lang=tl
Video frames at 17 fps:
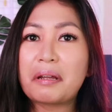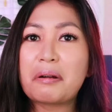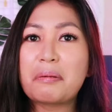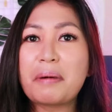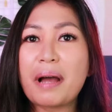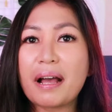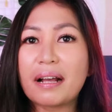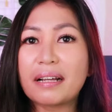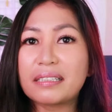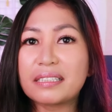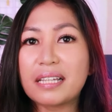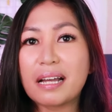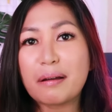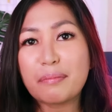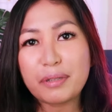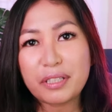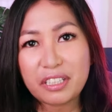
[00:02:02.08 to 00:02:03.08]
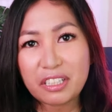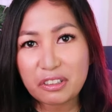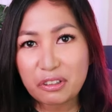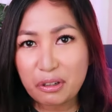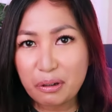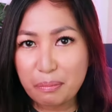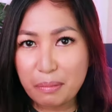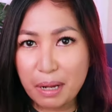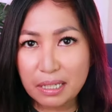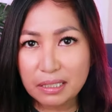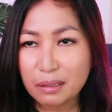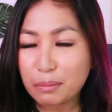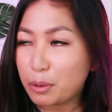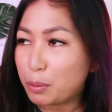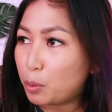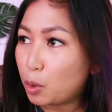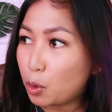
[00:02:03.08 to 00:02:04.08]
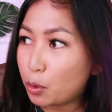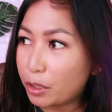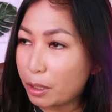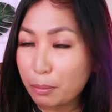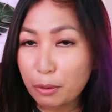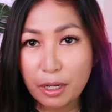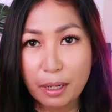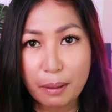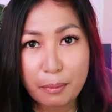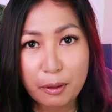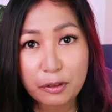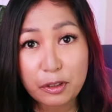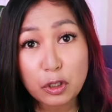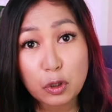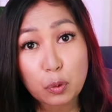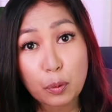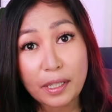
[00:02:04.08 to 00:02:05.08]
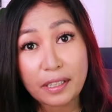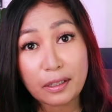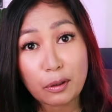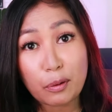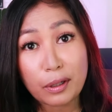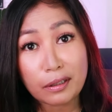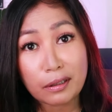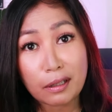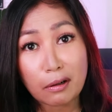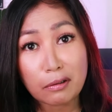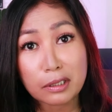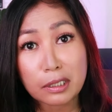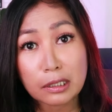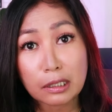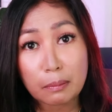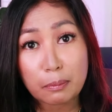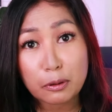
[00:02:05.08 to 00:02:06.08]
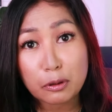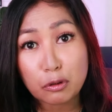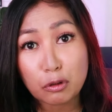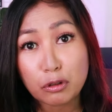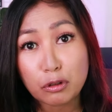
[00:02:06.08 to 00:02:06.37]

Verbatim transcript: Pero bakit sabi dito yung maximum loanable amount is 21,000 tapos